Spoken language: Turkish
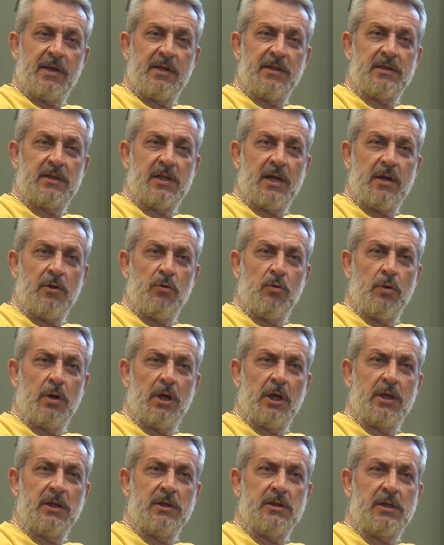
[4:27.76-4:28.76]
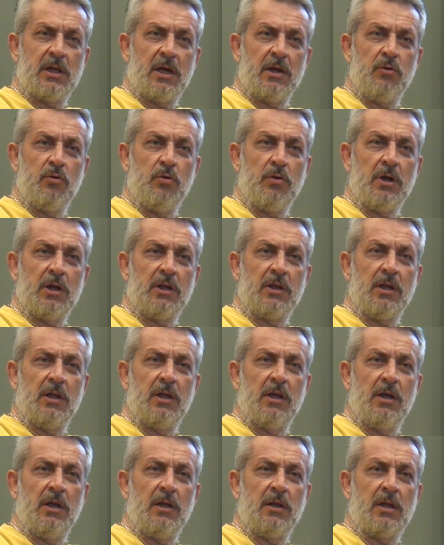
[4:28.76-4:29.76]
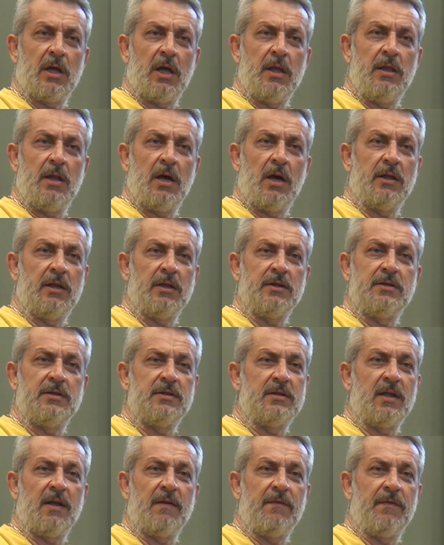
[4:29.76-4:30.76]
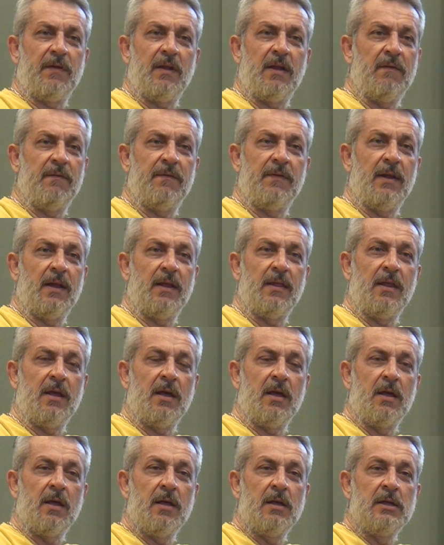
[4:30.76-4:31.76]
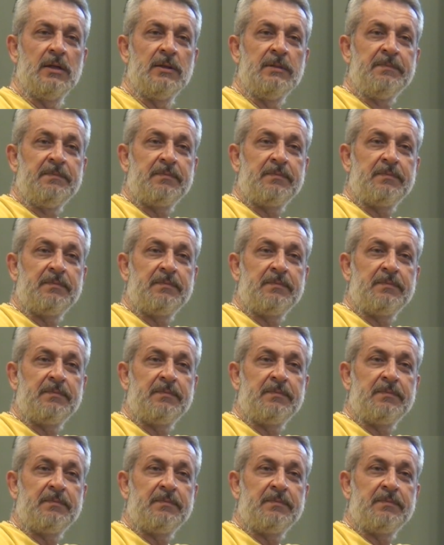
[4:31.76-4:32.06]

Emek ister, yürek ister, yürekte değil, tende ateş ister falan filan Öyle diye. bir şey.